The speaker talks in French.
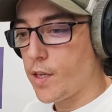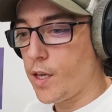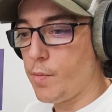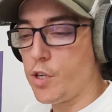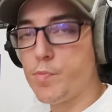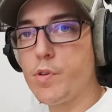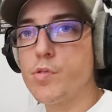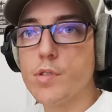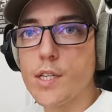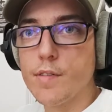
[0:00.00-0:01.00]
Et eh ben je pense
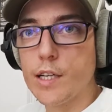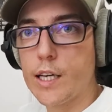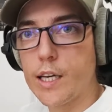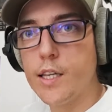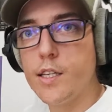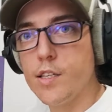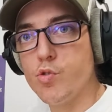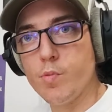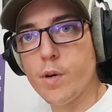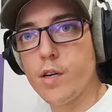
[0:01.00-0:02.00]
que ça va créer
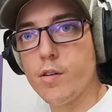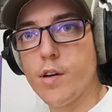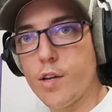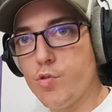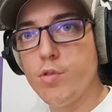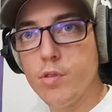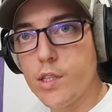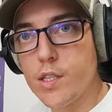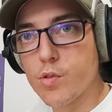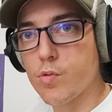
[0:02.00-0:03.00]
des humains euh, adultes
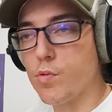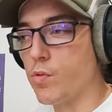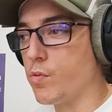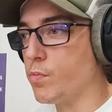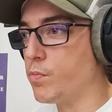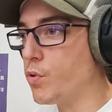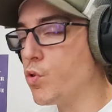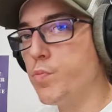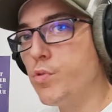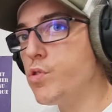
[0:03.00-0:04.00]
qui seront
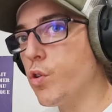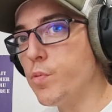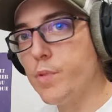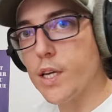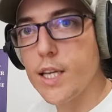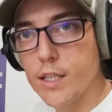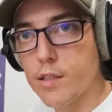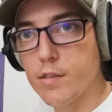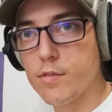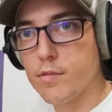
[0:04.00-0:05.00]
beaucoup plus dans le
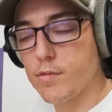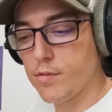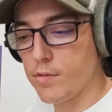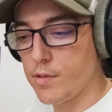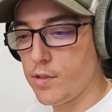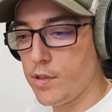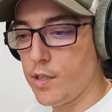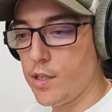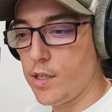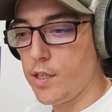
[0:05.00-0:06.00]
bien-être
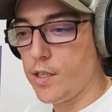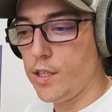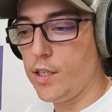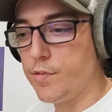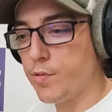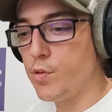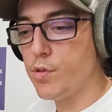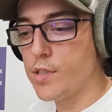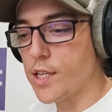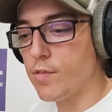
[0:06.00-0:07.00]
il faut
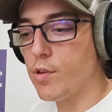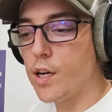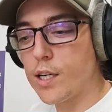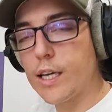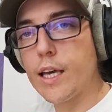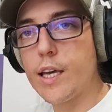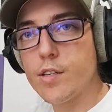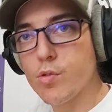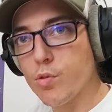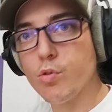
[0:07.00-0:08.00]
savoir créer
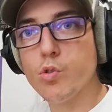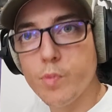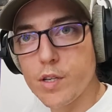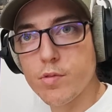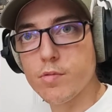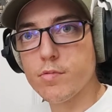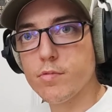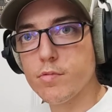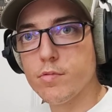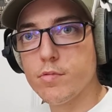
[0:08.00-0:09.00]
son occupation
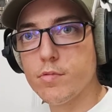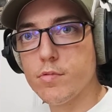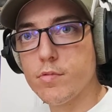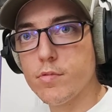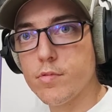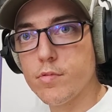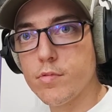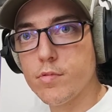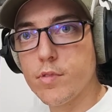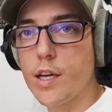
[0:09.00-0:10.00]

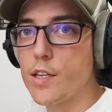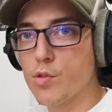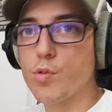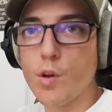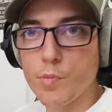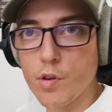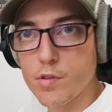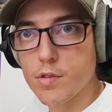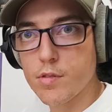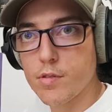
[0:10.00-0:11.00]
et son
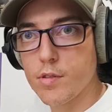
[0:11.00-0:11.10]
ambiance.